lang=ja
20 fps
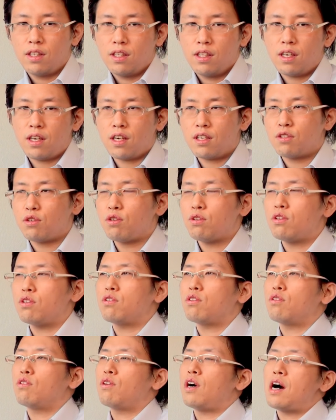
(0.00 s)
だからちょっと
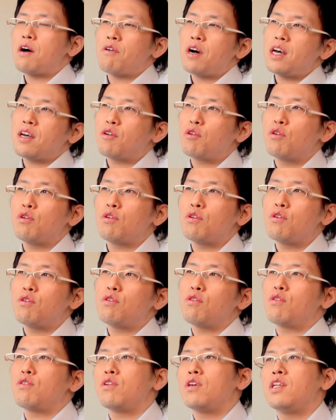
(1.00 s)
その淡い恋
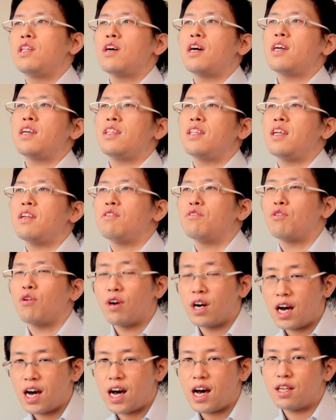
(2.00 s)
心を抱いてる
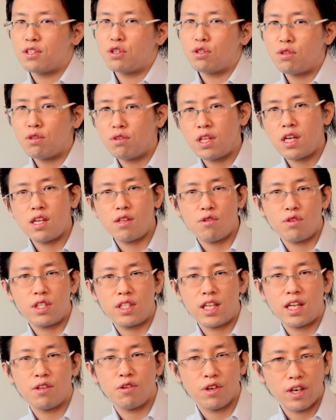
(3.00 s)
とかちょっとデート
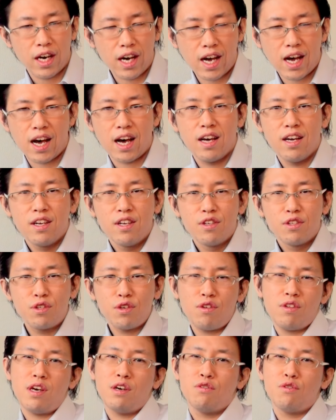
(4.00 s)
したとか
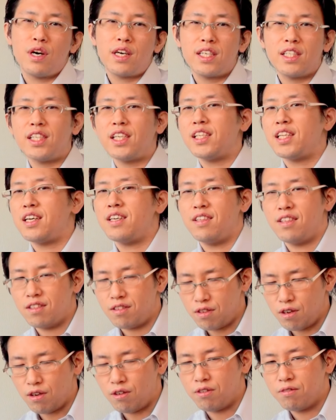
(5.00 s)
そういうのは浮気じゃないんで
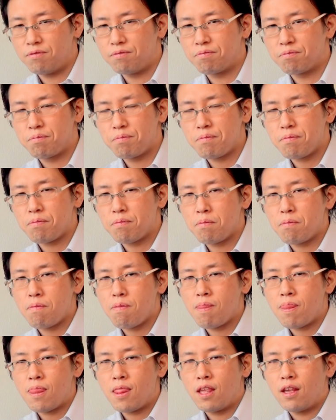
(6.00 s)
すよ
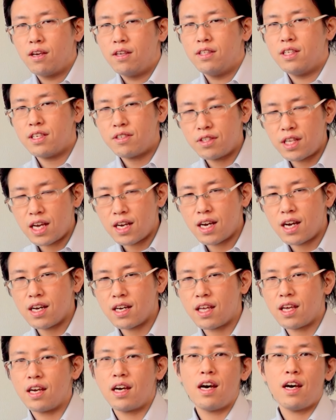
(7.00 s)
肉体
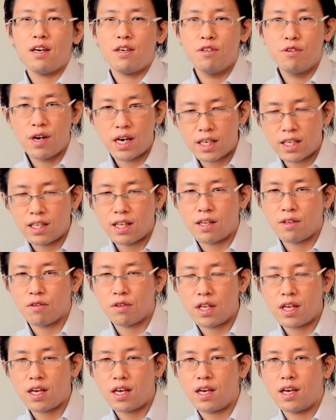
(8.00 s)
関係が浮気なの
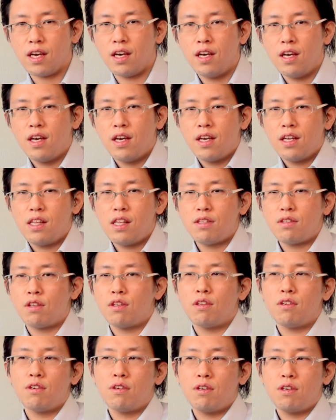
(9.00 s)
でで
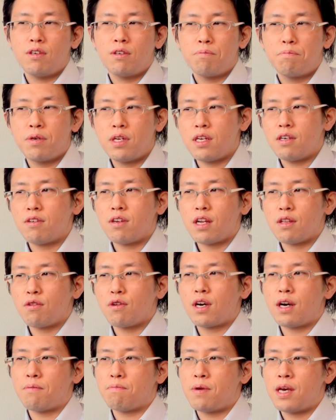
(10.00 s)
そのプリクラ
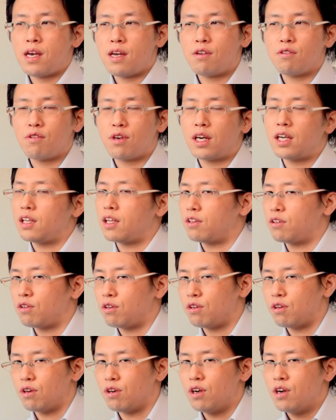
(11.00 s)
とかメールとかだ
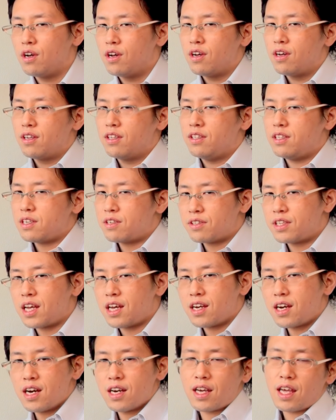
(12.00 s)
と肉
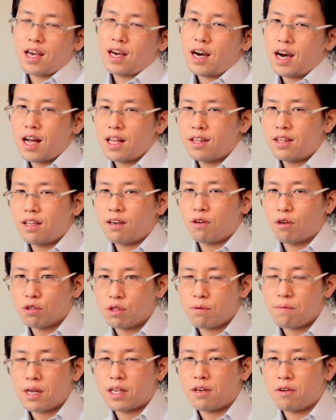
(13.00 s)
体関係があったこ
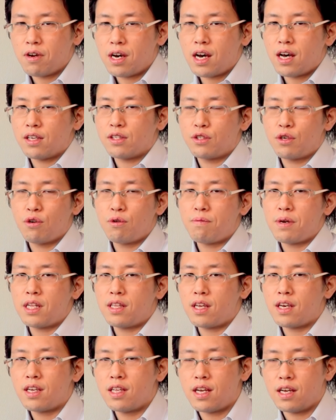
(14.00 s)
とまでは証明
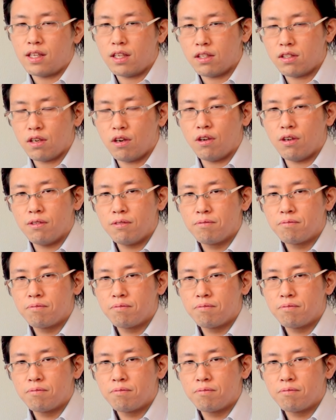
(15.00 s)
できないんですよ